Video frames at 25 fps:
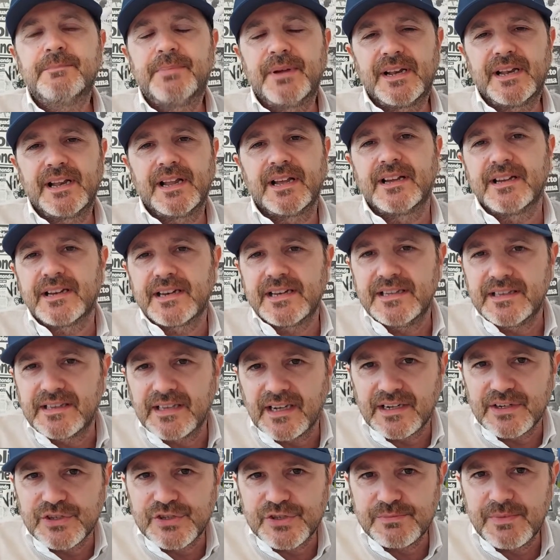per la
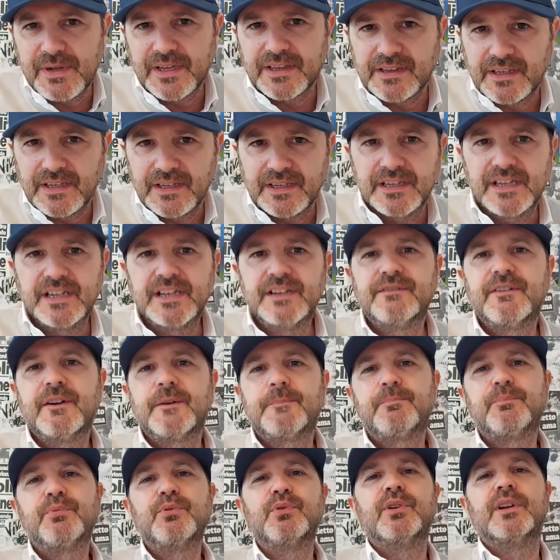grinta che ci mette il
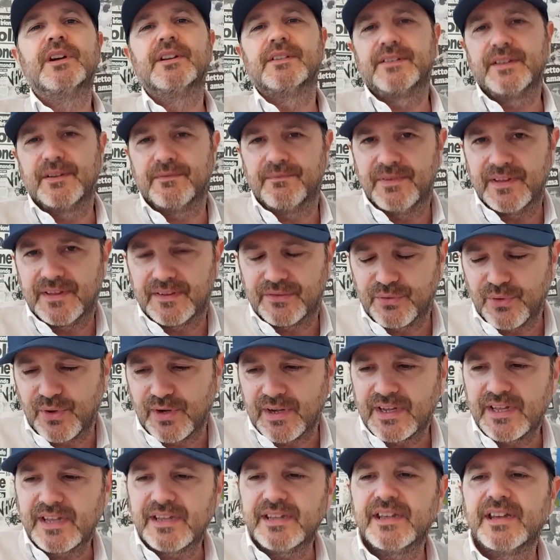Liverpool, si è visto
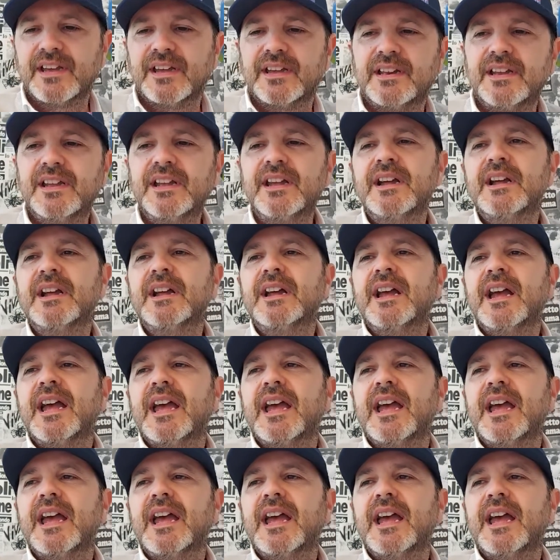anche ieri,